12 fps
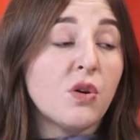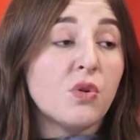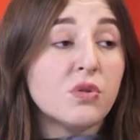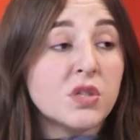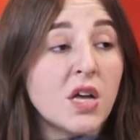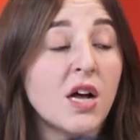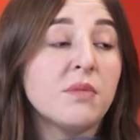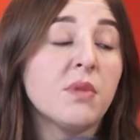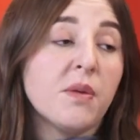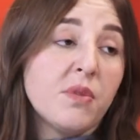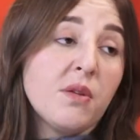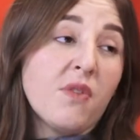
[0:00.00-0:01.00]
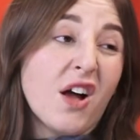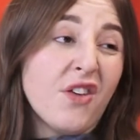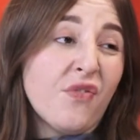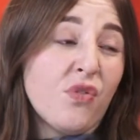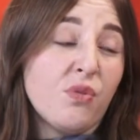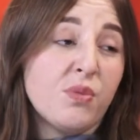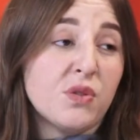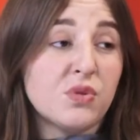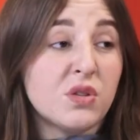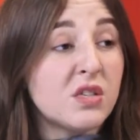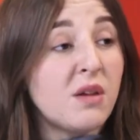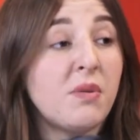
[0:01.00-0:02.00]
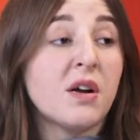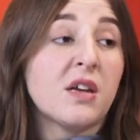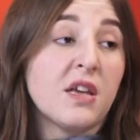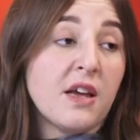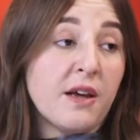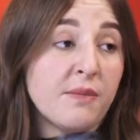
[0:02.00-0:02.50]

किया और साथ में अपनी वाइफ को भी उसने ज़बह किया